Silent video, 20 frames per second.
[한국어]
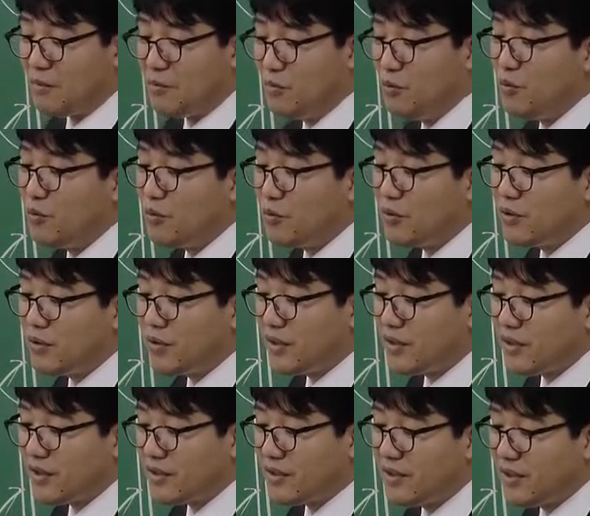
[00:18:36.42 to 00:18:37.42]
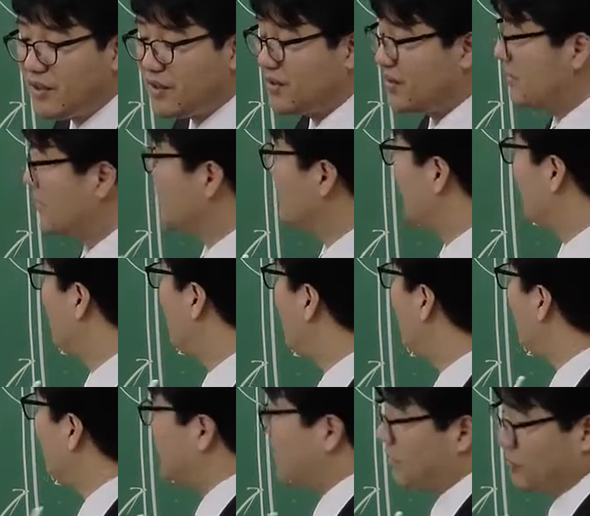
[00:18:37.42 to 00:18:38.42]
묶어서 쓰는 게
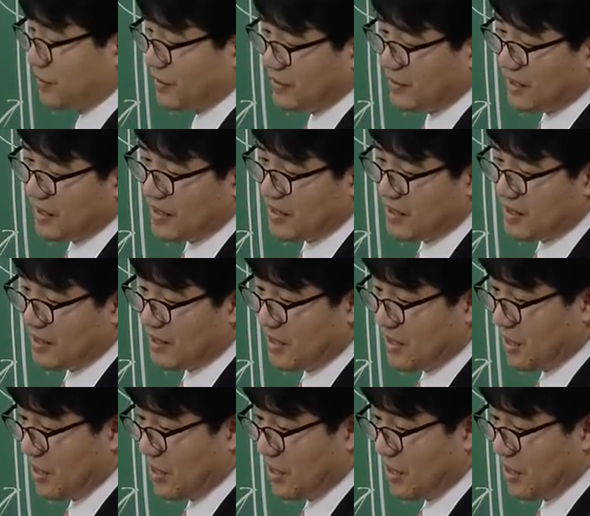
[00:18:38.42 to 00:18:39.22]
효과적일 수 있다라는 게